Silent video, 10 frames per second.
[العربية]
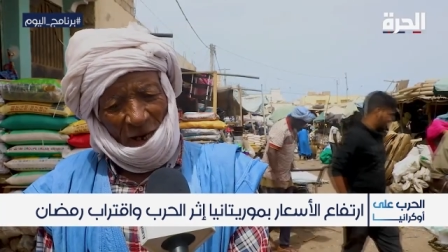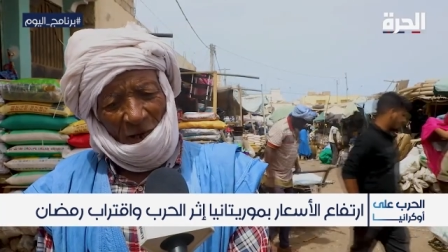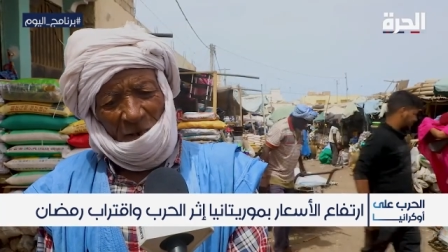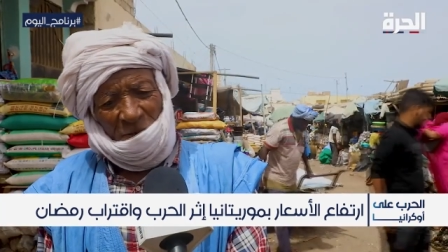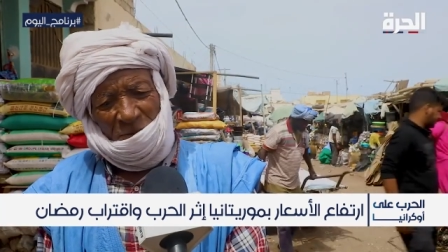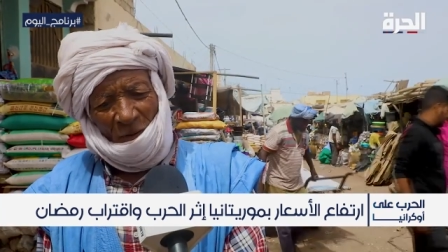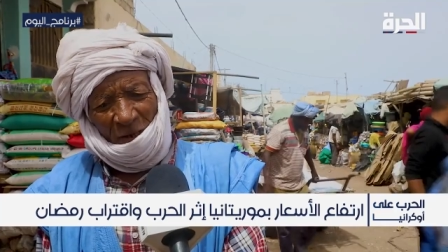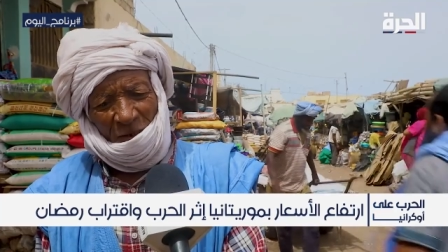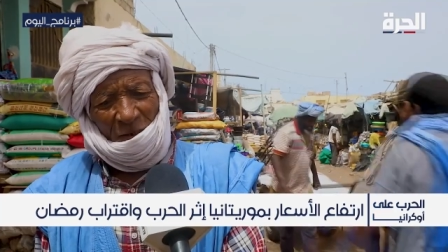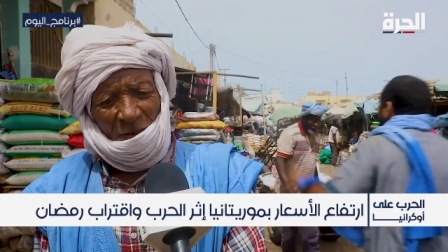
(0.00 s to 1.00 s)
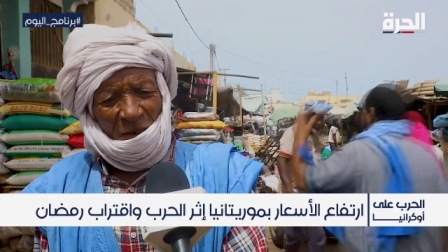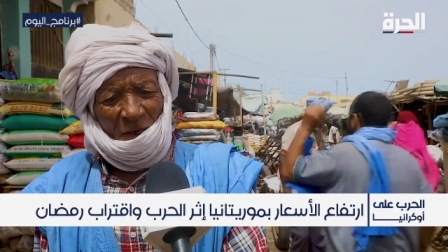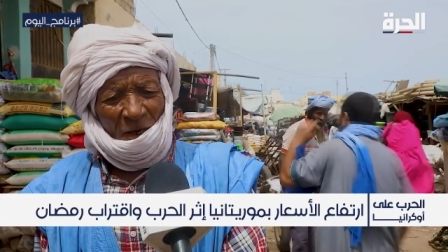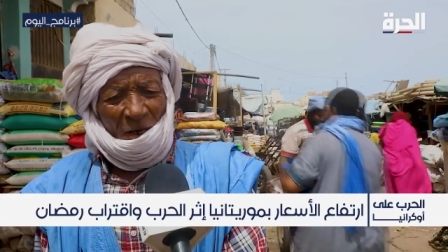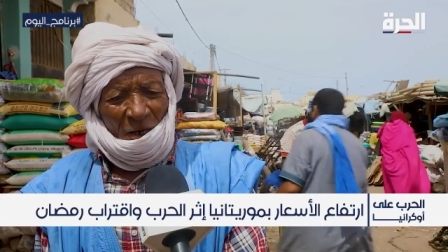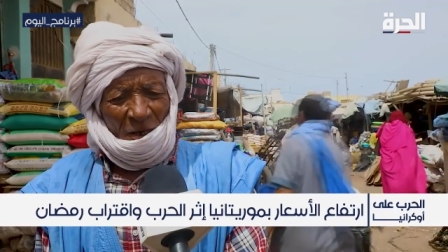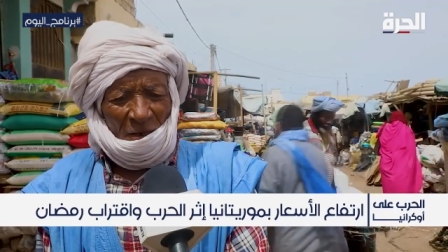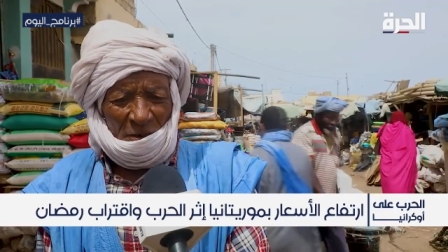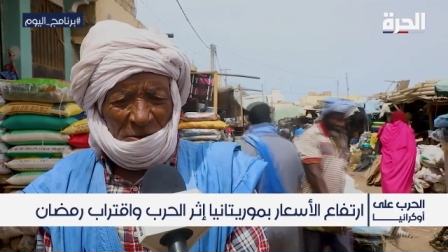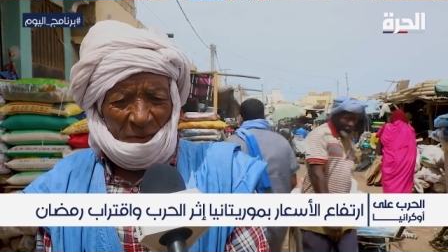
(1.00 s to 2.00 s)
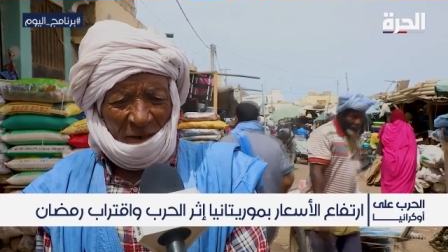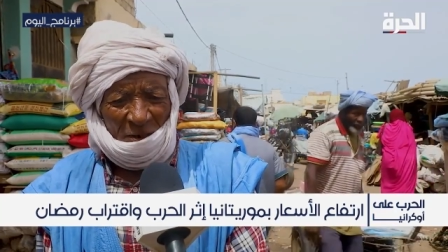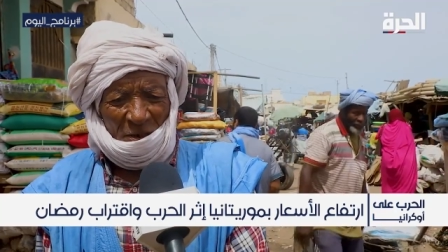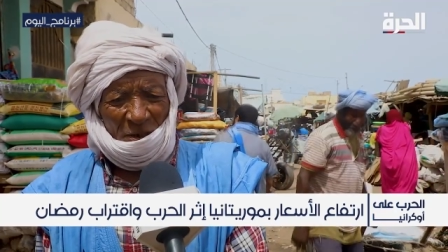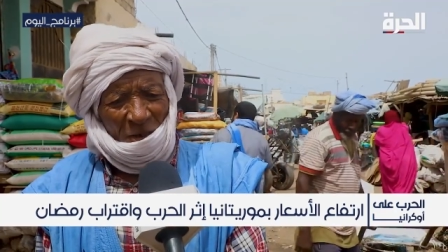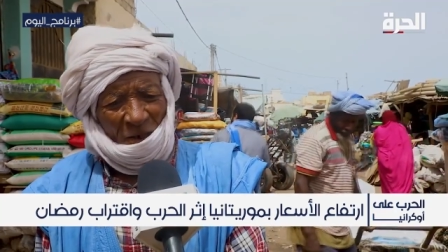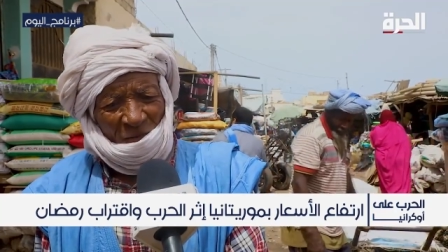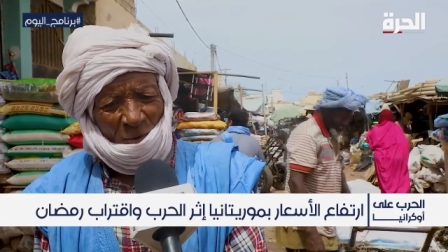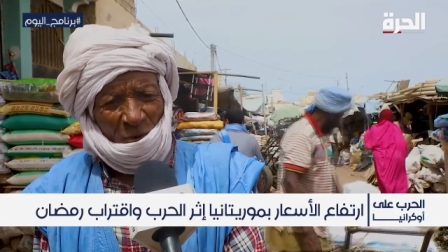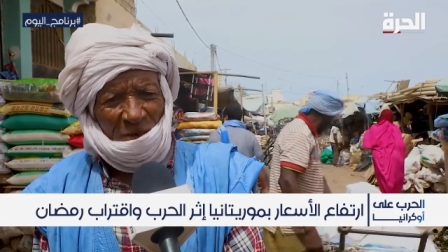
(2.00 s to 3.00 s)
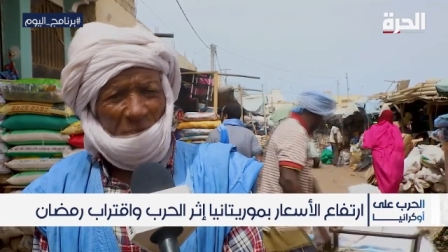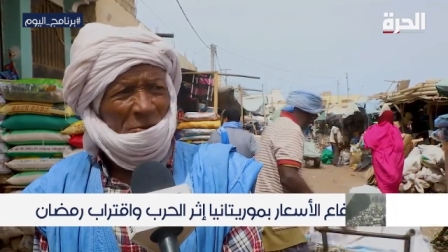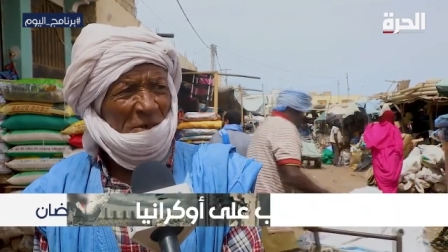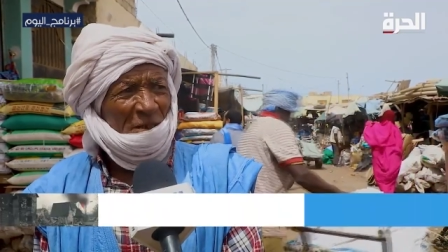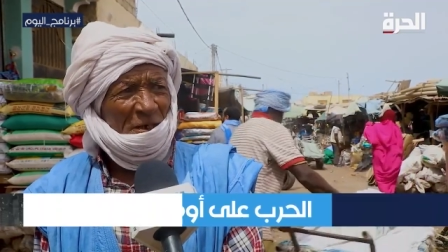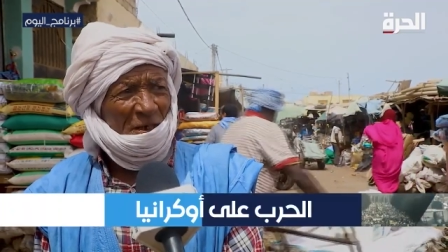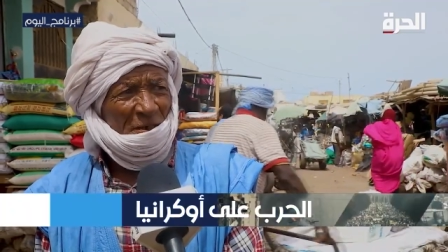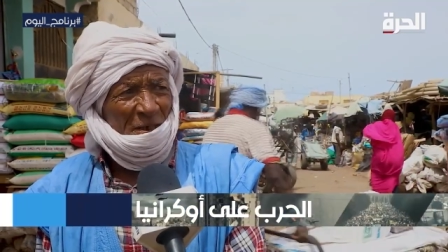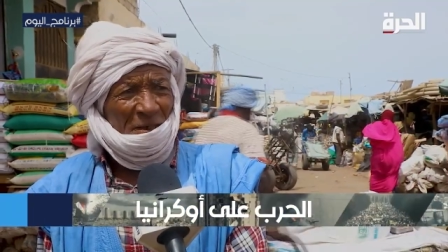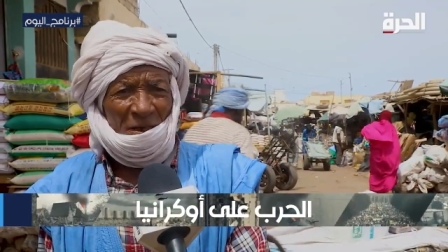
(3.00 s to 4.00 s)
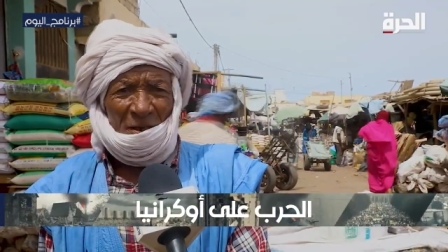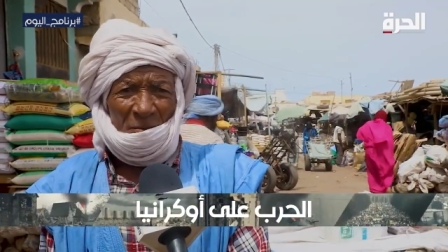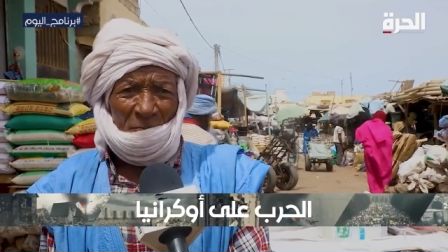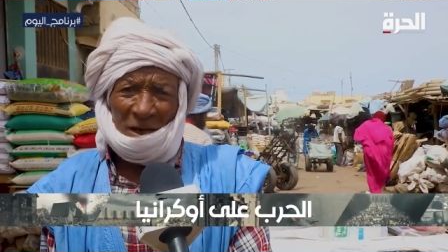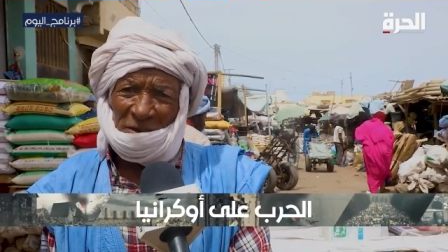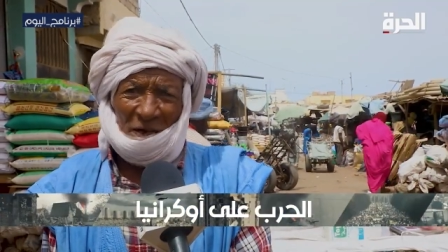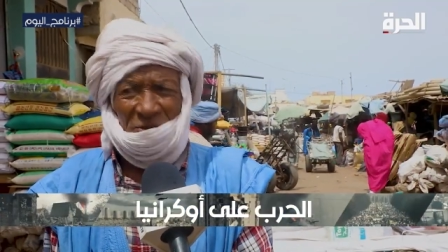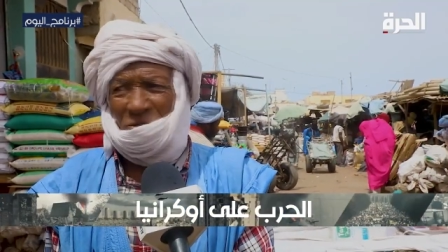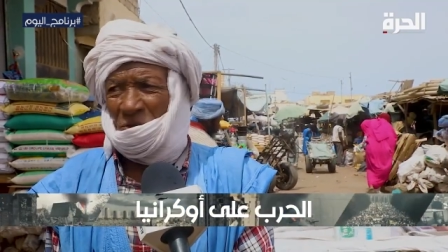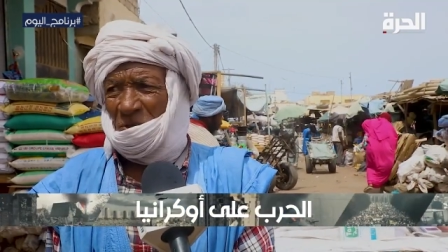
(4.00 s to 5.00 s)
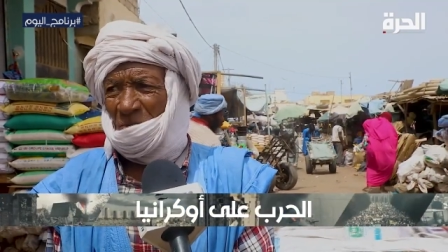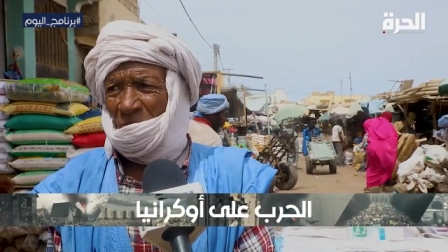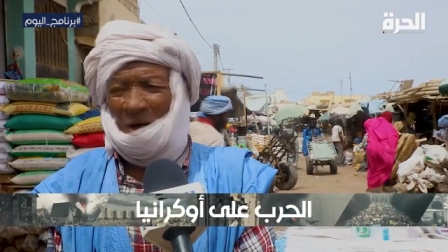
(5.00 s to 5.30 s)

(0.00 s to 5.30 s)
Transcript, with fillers: الى اجبر اجبر الفوقيه مصدق عليه ما تعشيه